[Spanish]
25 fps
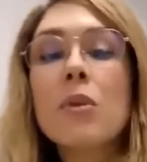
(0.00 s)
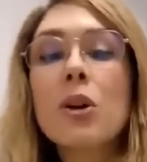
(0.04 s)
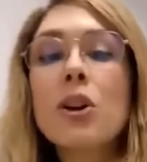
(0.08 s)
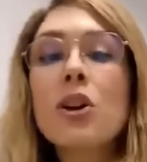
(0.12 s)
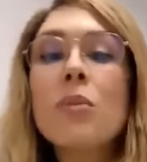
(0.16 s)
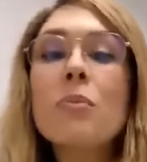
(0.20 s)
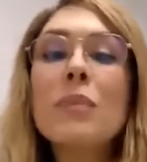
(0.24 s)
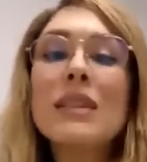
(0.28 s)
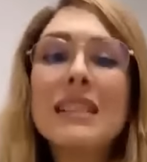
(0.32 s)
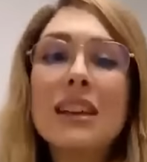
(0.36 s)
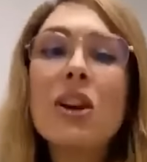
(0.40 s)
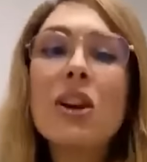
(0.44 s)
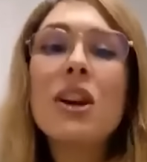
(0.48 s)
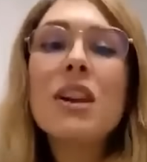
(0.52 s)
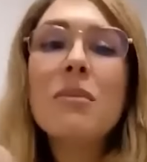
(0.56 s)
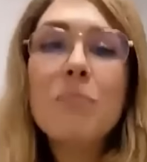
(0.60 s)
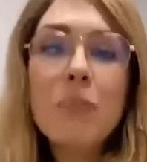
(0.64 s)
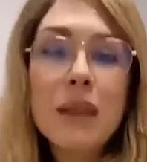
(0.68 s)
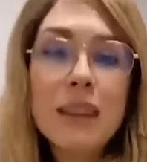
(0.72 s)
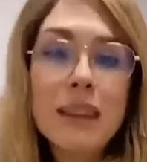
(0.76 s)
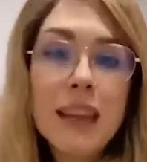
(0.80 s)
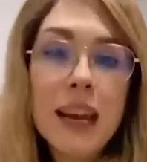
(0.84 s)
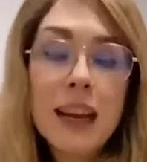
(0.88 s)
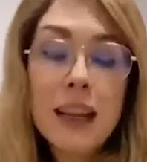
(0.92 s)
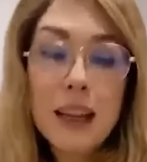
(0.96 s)
bueno, empezaron a
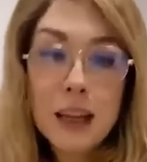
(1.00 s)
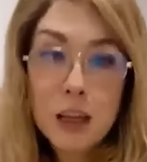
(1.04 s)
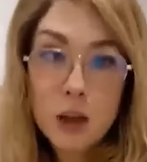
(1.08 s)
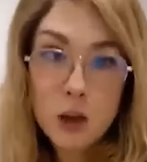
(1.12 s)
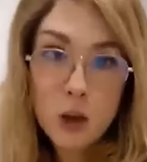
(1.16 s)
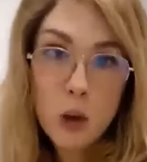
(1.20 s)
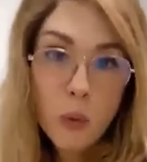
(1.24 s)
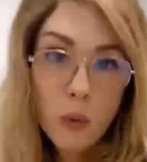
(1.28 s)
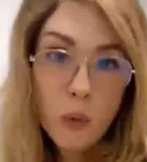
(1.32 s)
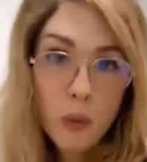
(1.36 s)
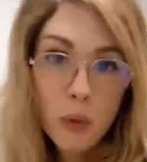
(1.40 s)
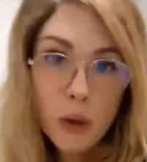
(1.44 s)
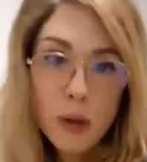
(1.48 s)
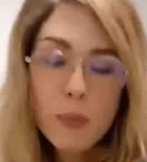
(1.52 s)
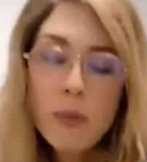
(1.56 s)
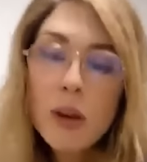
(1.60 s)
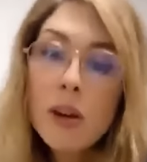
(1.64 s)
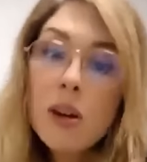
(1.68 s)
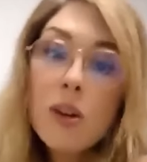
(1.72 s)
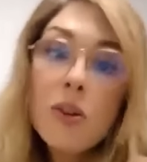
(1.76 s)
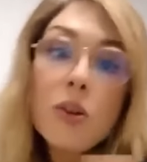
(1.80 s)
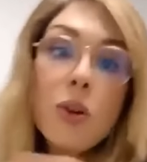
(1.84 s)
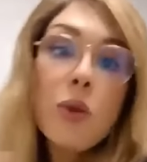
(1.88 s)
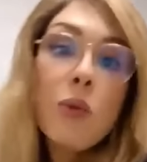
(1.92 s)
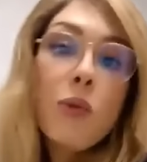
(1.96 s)
inventar que yo fui.
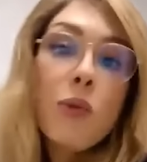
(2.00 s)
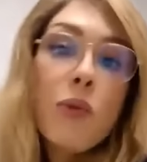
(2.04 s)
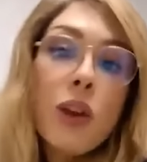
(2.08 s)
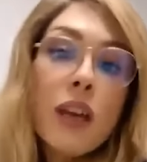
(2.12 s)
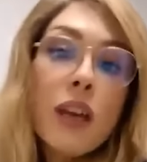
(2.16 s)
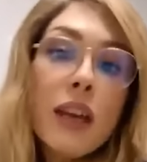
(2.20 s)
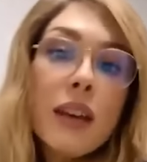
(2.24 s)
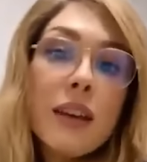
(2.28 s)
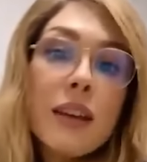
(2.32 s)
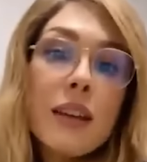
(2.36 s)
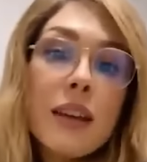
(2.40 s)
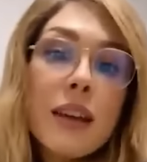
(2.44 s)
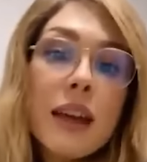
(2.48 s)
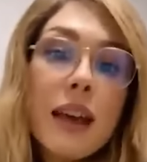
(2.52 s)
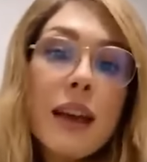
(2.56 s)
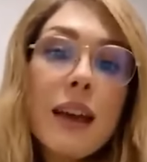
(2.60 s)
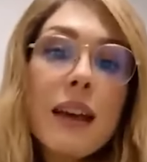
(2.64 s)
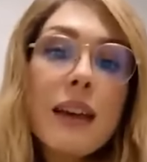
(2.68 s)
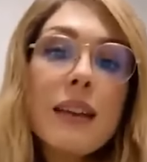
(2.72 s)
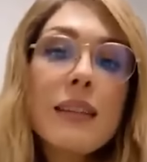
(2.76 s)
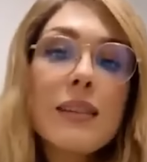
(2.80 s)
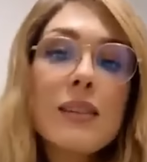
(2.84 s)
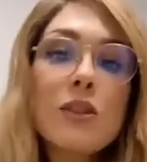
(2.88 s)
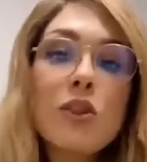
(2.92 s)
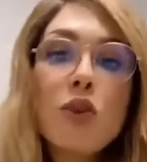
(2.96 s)
Bueno, no fui,
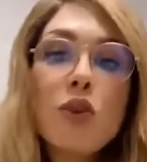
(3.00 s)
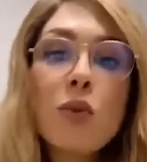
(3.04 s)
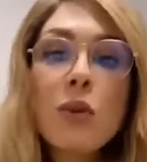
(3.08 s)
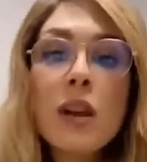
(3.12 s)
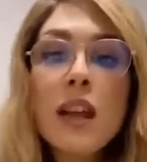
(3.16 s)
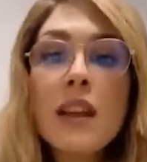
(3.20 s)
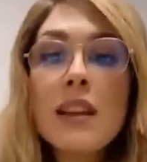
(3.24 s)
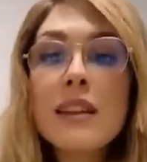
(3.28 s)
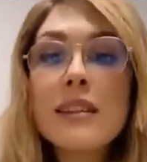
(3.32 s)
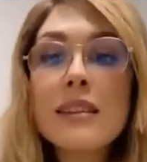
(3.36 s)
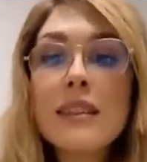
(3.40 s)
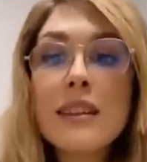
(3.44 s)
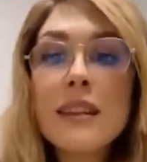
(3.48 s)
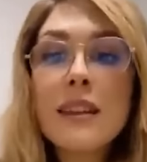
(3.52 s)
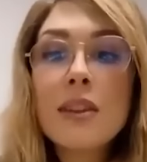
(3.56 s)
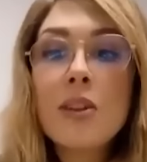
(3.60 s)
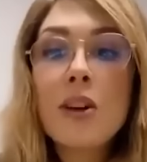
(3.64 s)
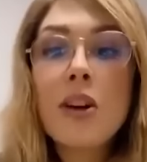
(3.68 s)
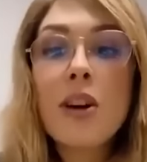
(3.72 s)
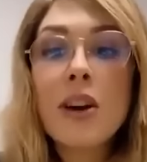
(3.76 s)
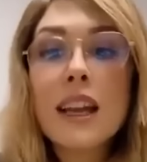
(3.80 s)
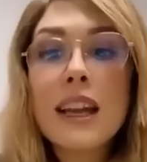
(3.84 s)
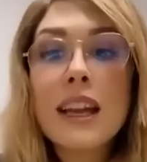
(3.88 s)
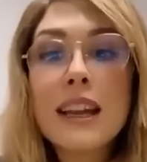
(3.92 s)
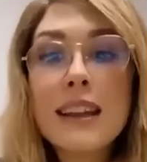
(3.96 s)
es que si yo hubiera
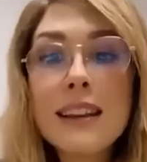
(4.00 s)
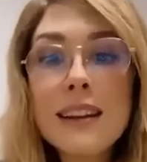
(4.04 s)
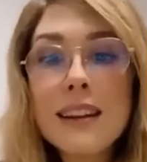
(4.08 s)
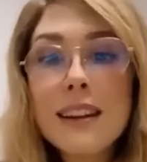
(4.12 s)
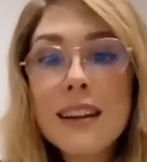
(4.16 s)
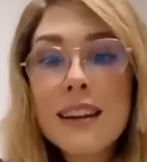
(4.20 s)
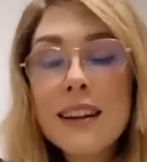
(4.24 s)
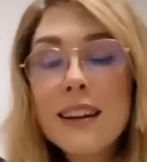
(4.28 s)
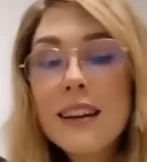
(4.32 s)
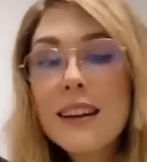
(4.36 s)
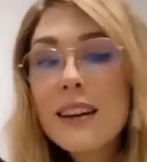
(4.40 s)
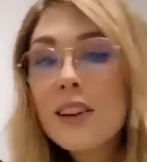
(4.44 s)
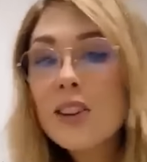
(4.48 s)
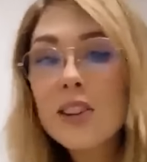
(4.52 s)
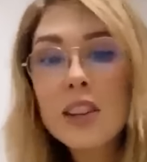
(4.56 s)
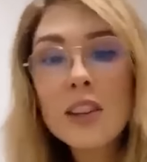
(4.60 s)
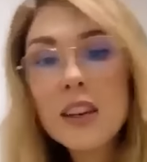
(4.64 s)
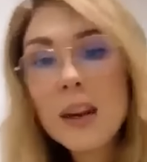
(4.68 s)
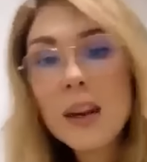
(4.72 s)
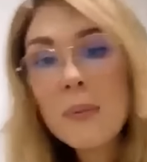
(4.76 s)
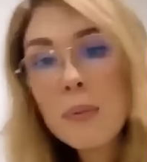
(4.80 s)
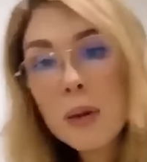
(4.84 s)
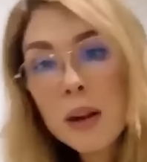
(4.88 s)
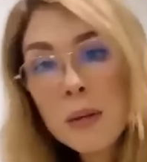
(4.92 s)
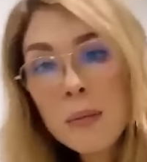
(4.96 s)
decidido ir, no
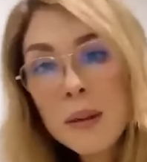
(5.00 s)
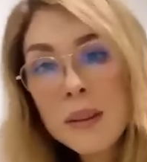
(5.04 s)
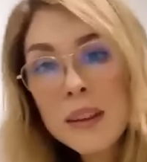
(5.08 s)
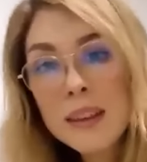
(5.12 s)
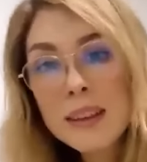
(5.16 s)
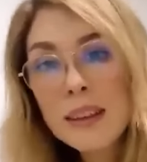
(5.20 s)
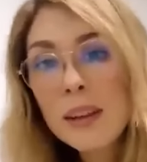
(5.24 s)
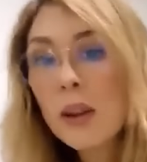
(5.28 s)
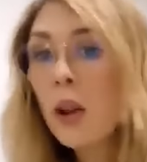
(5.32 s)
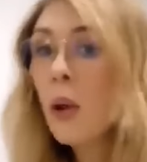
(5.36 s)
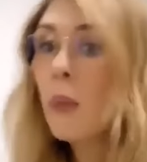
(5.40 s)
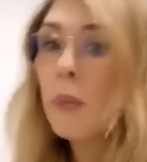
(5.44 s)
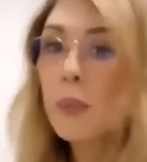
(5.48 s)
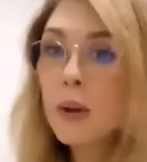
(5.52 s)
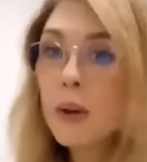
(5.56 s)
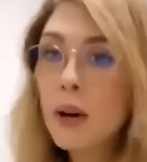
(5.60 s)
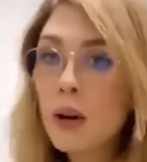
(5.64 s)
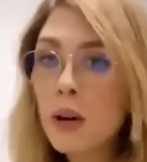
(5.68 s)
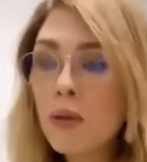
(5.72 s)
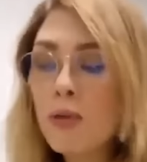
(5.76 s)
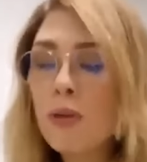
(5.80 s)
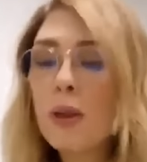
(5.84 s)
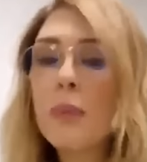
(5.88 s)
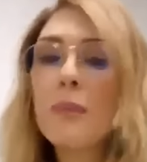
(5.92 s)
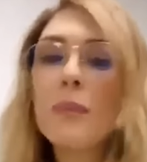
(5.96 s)
tendría problema en decirlo,
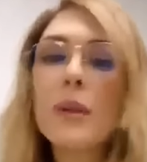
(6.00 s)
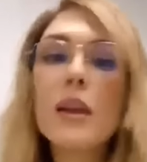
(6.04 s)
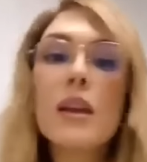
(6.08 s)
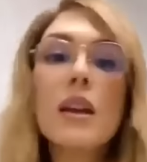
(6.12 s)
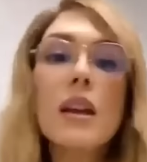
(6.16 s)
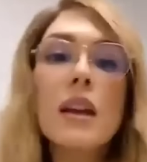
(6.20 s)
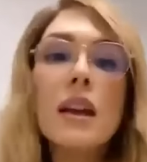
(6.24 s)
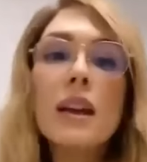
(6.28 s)
pero no fui.